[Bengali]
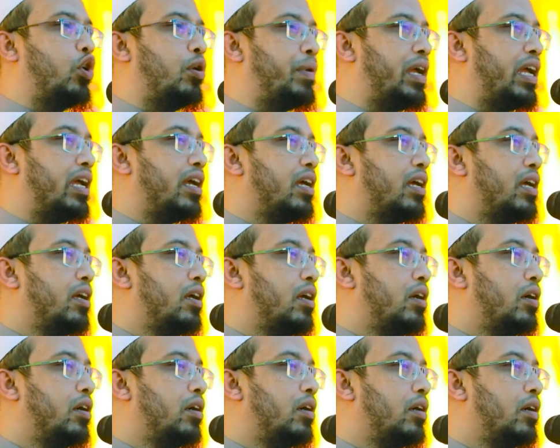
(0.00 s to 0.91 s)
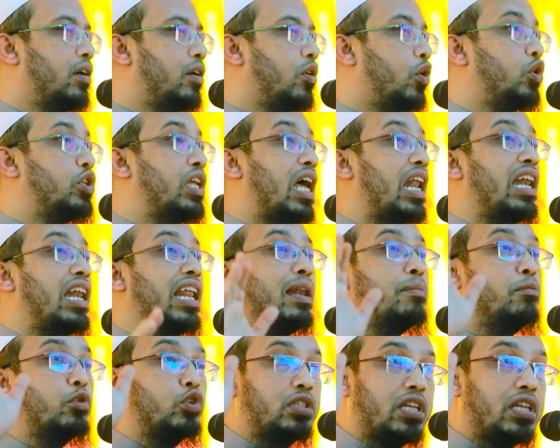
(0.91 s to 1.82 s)
করবে
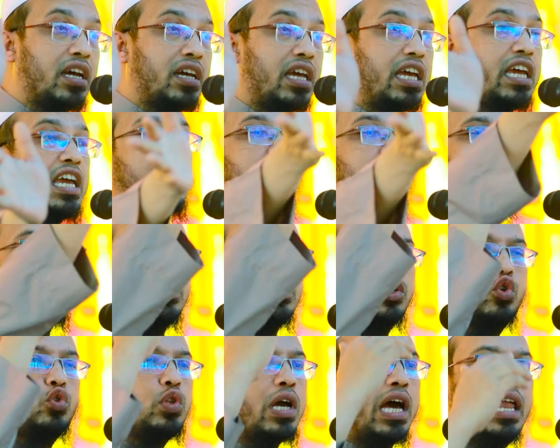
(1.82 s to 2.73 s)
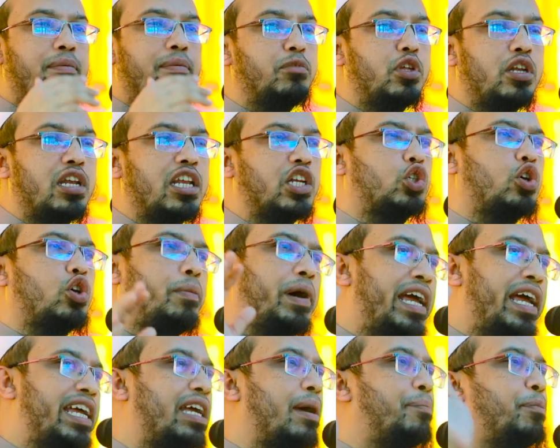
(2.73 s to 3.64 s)
হুদাল্লিল মুত্তাকিন শুধু আলেমদের না
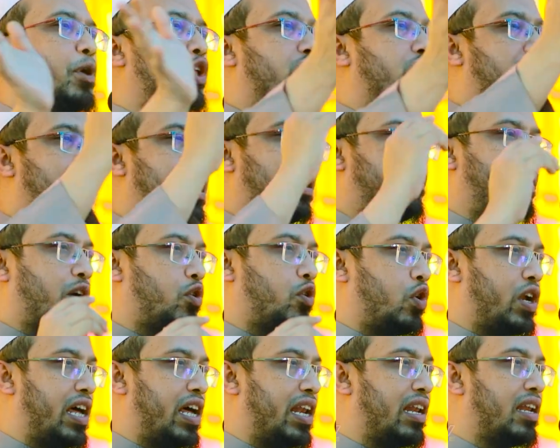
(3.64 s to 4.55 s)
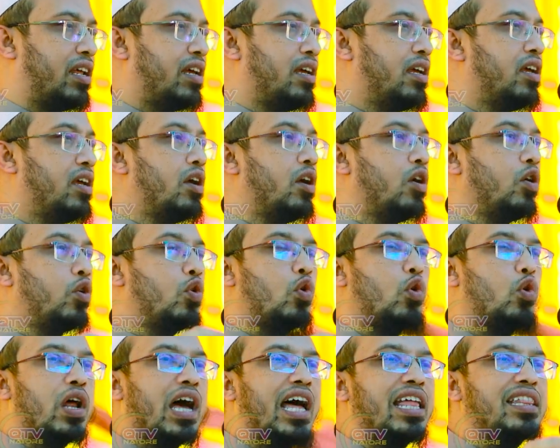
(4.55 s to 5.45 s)
সবাইকে পথ দেখাবে কোরআন
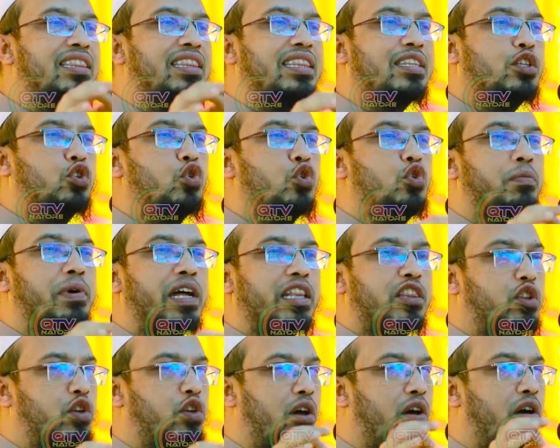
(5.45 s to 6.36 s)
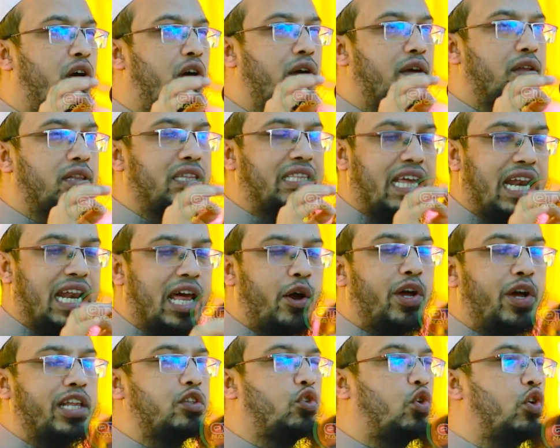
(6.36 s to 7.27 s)
কোরআন শুধুমাত্র
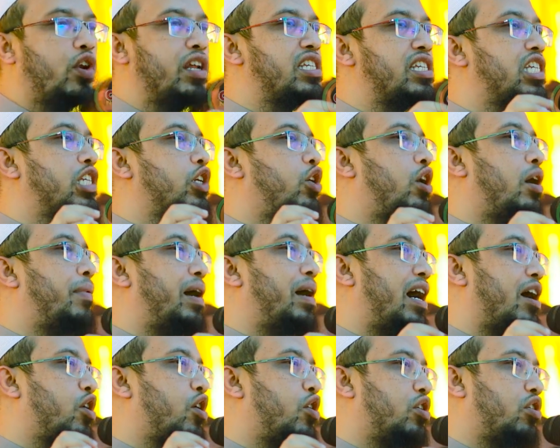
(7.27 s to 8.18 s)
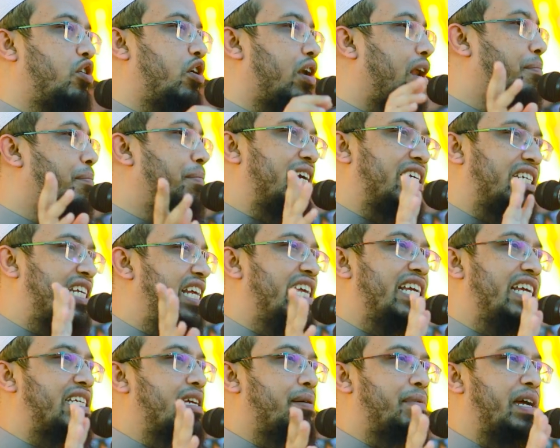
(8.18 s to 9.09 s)
তেলাওয়াত করে সব আহরণ করার মেশিন
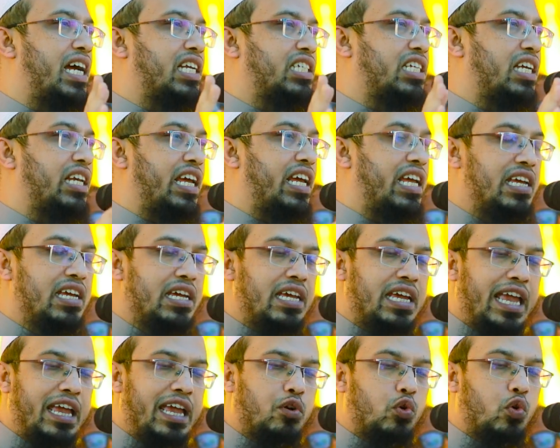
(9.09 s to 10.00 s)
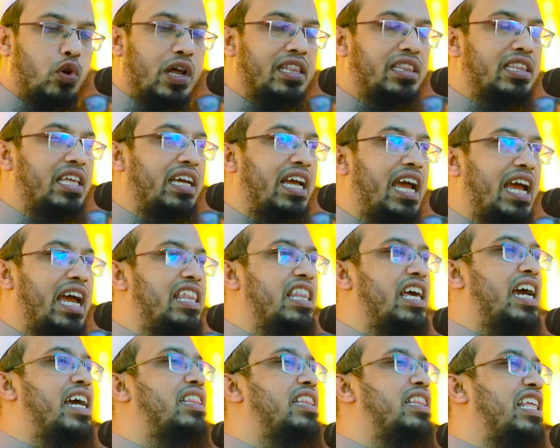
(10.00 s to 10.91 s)
হিসাবে আসে নাই এই কোরআন থেকে
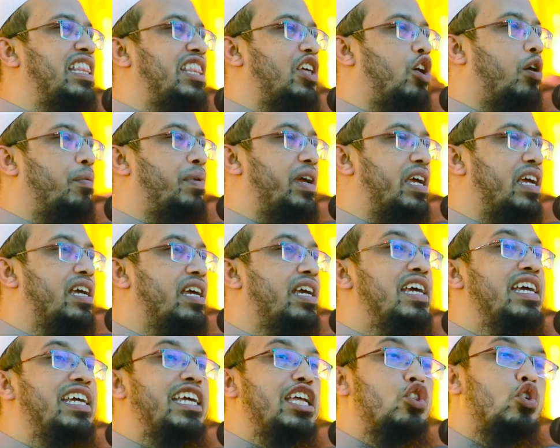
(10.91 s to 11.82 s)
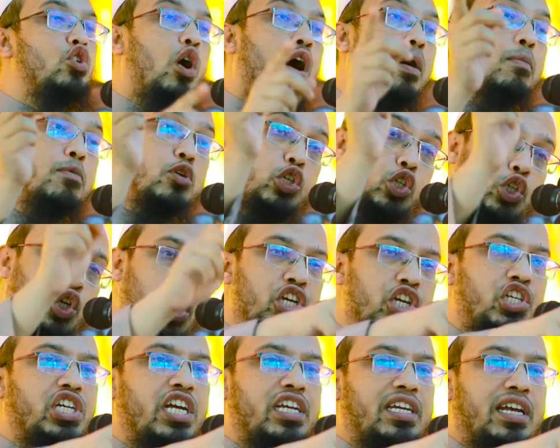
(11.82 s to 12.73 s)
হেদায়েত নিতে হবে কিন্তু
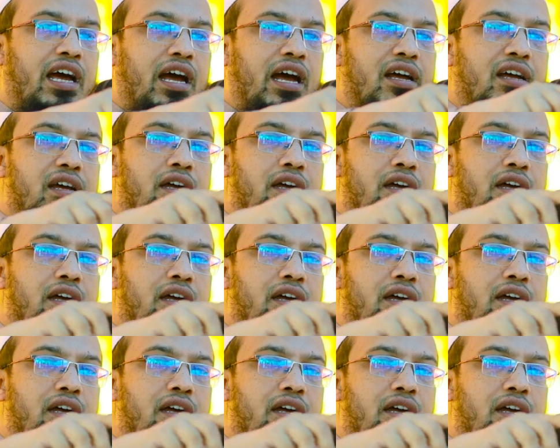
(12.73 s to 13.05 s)
অবশ্যই সেটা